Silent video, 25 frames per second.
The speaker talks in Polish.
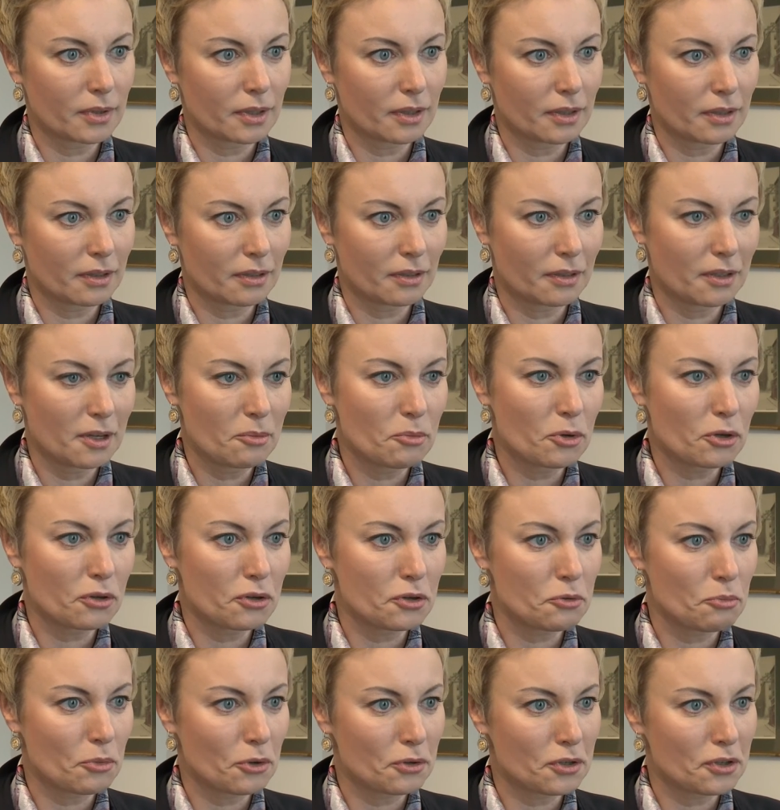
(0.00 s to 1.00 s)
E, nie
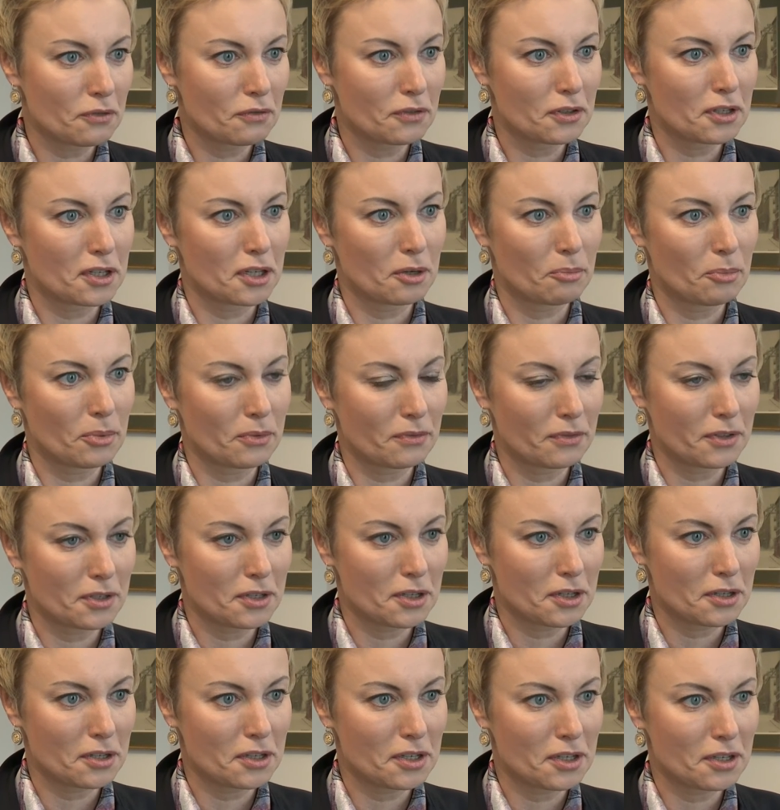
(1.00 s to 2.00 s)
mogliśmy oczywiście
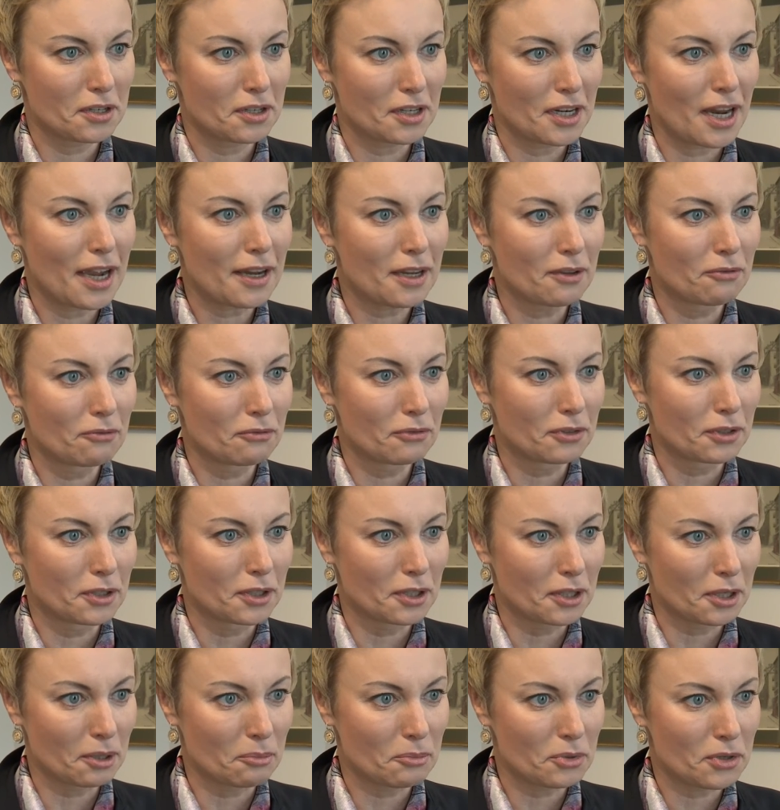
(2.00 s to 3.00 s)
powiedzieć, jakim
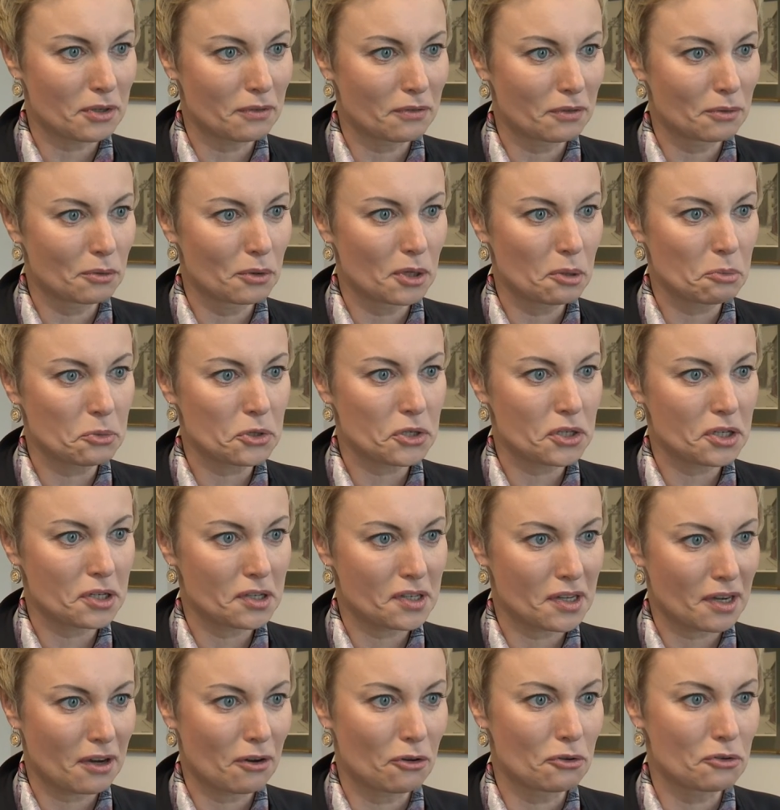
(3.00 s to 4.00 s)
wynikiem przewidujemy, że się
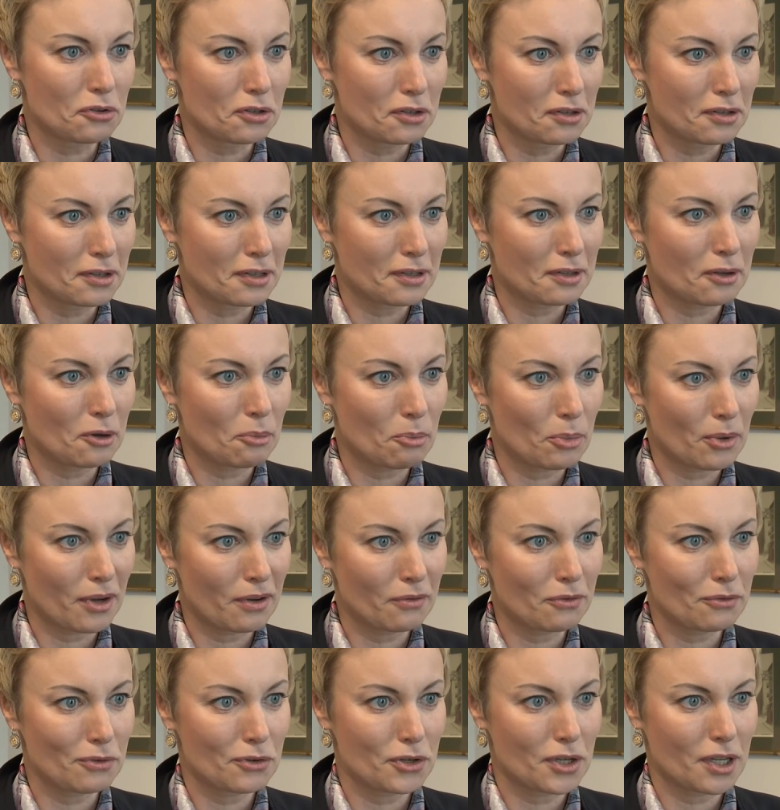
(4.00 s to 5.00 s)
zakończy, dlatego
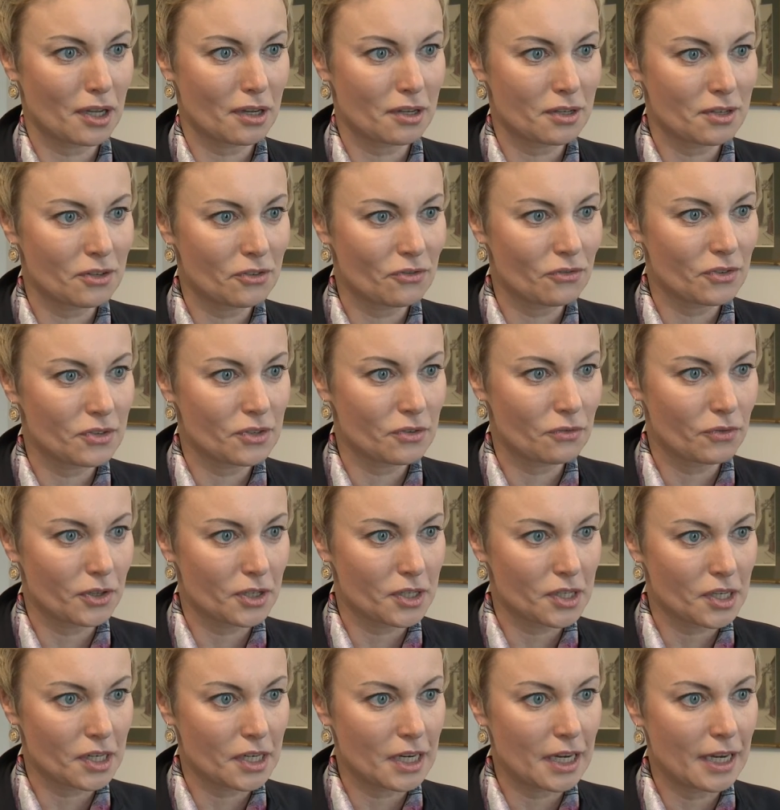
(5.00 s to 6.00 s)
pojawiło się takie
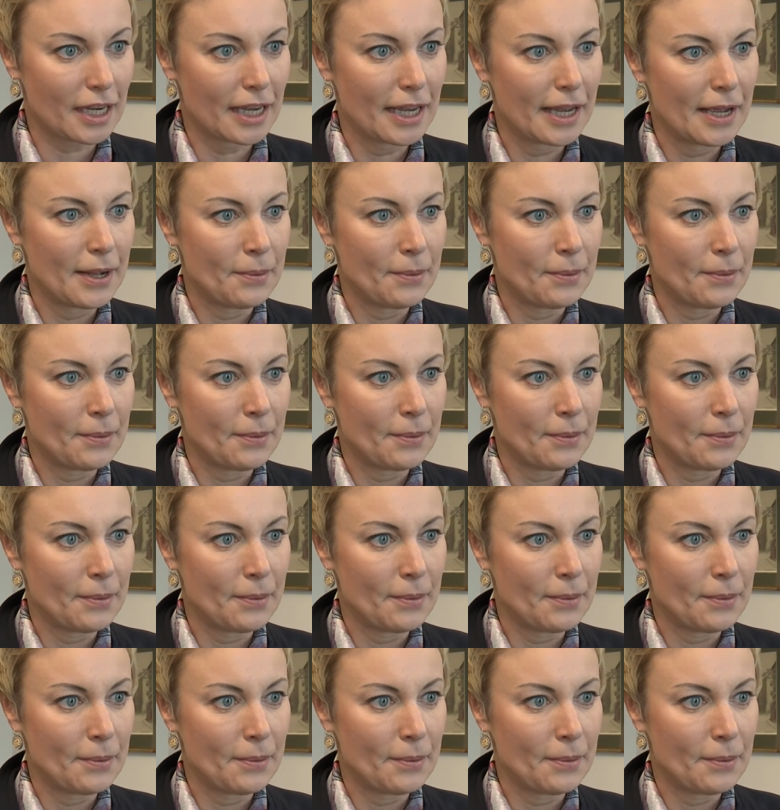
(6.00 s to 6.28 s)
stwierdzenie,